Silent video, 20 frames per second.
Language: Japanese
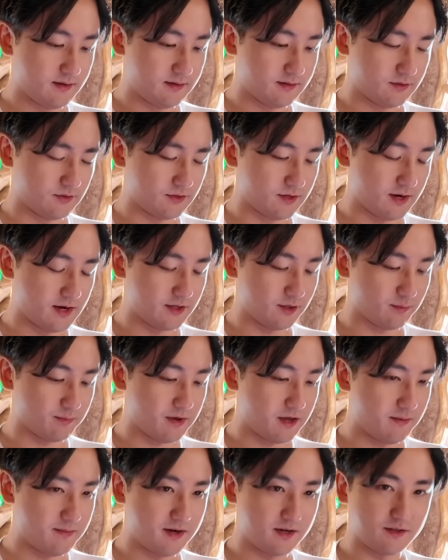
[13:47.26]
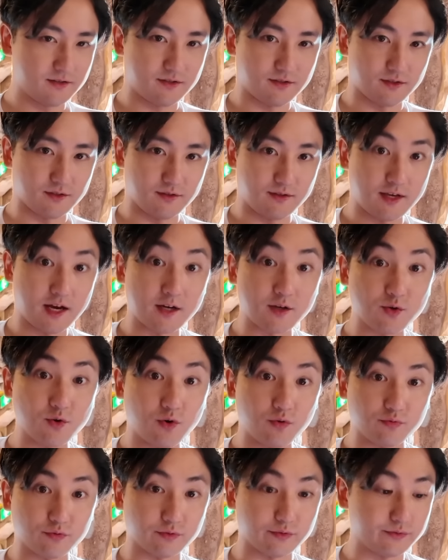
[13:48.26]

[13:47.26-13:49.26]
そしてなんとベイマックス105分